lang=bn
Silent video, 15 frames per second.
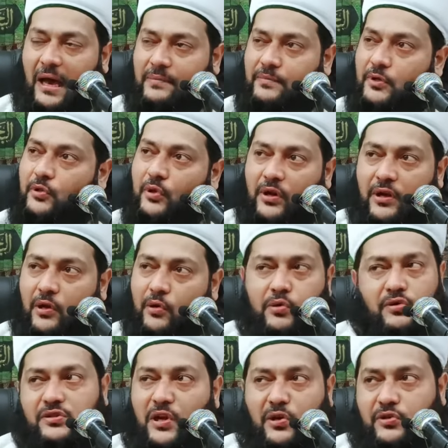আর ভিতরে গেলেও
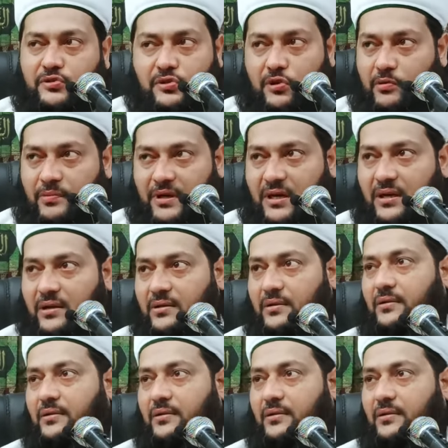রোজা নষ্ট হবে না